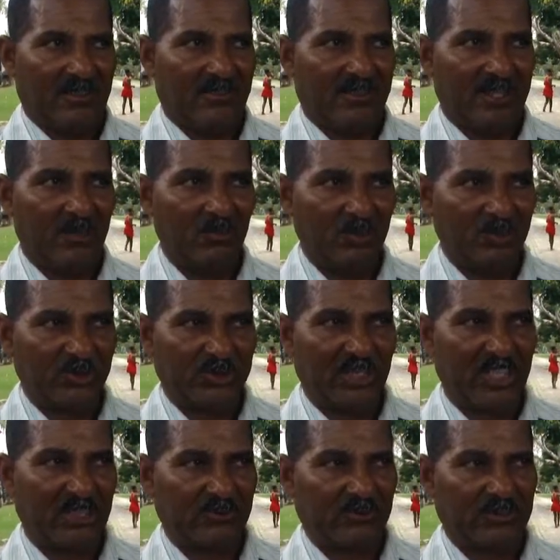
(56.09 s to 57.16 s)
Tenho muitos
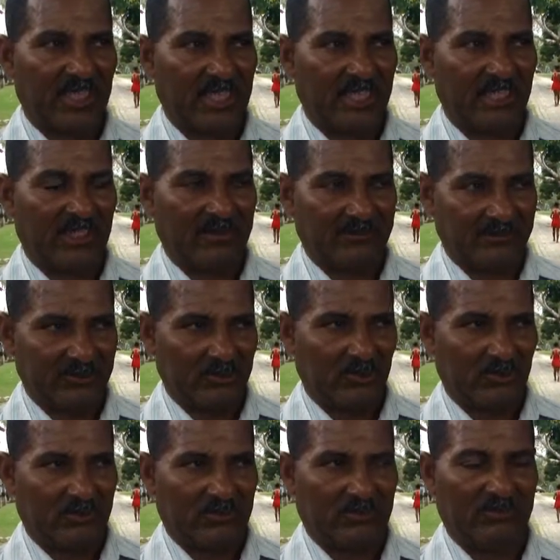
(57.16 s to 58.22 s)
netos, tá,
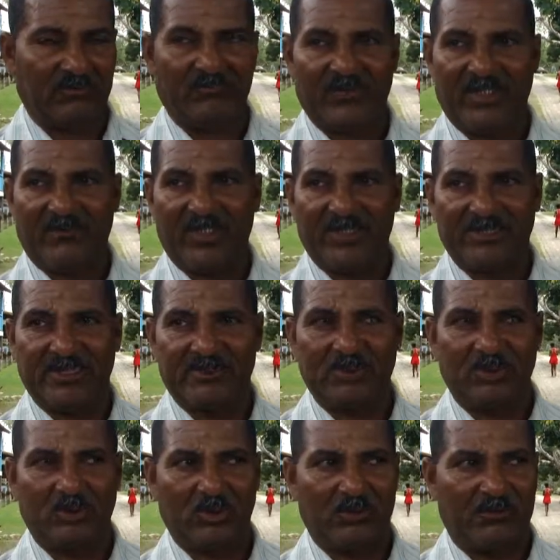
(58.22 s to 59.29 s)
fazendo de
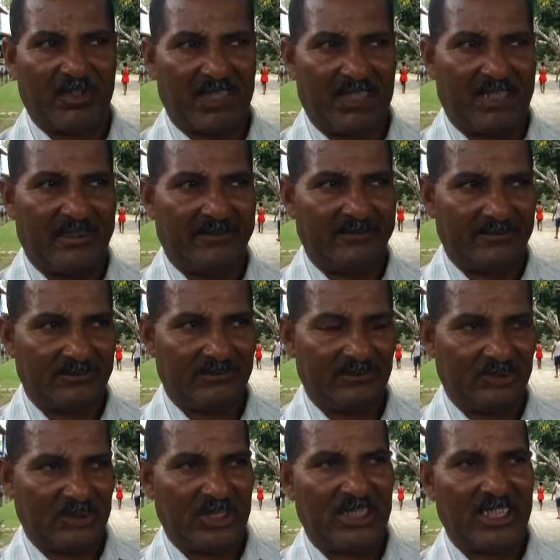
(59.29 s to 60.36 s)
tudo para
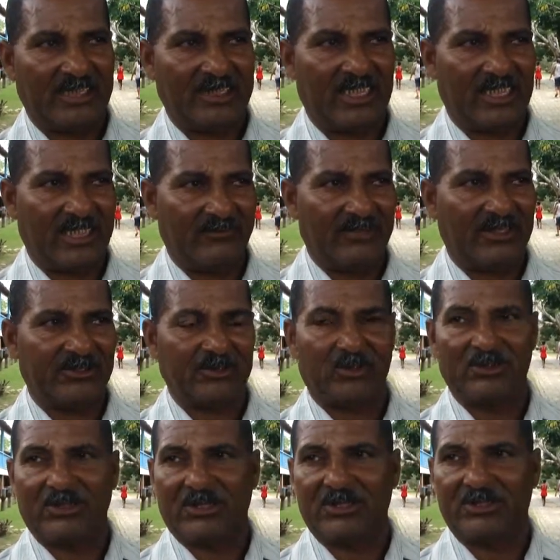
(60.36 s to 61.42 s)
chegar até lá, ver eles
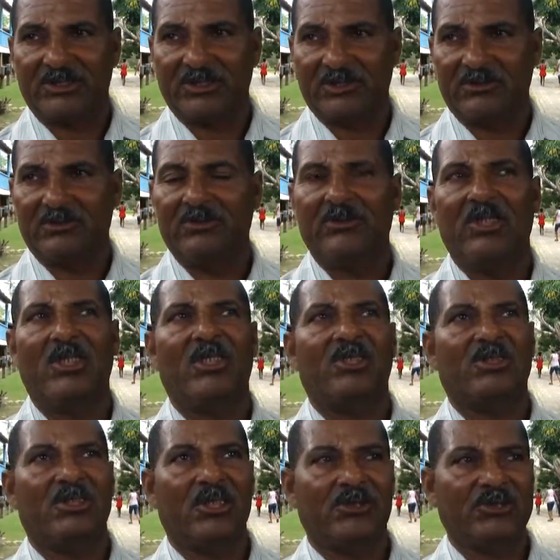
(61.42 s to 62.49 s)
todos crescidos. E
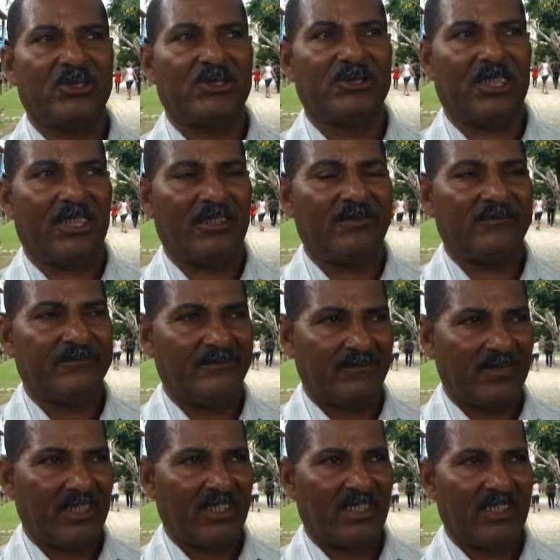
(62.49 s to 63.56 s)
se Deus quiser,
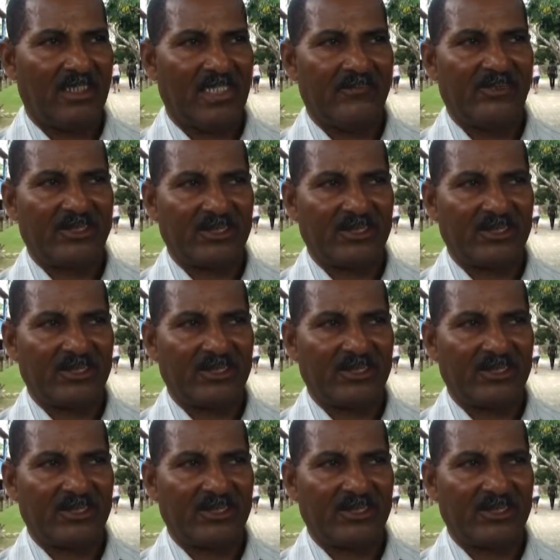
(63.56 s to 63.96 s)
a minha